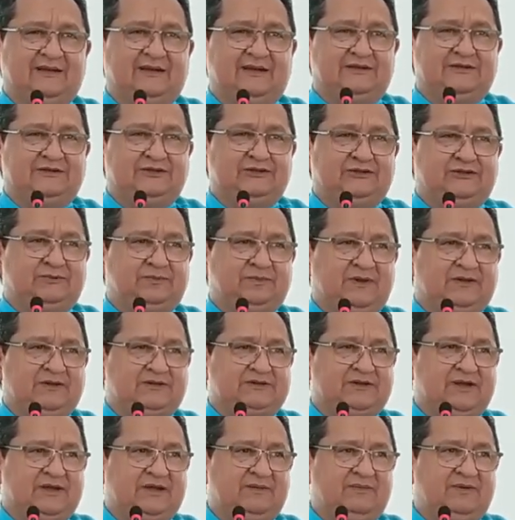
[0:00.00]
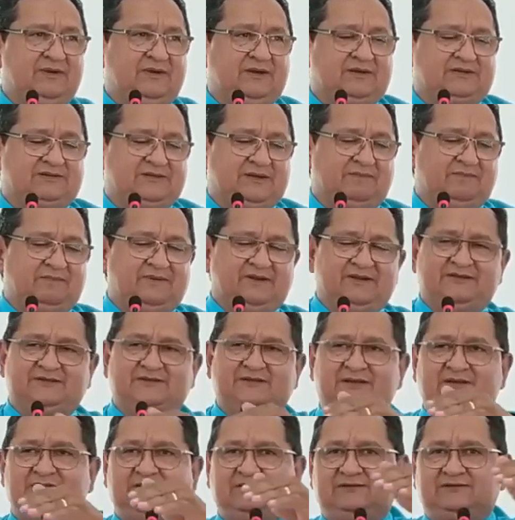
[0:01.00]
a gente percebe essa
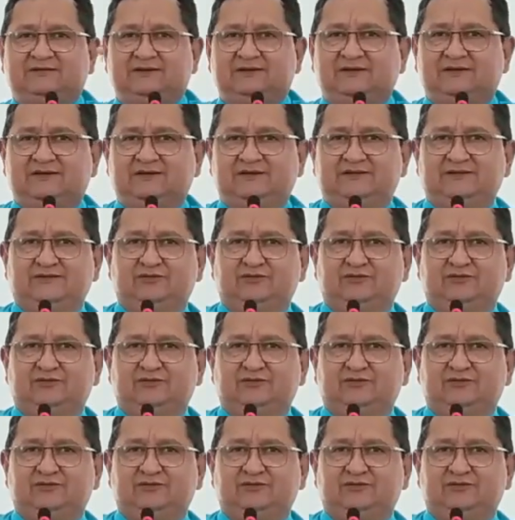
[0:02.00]
presença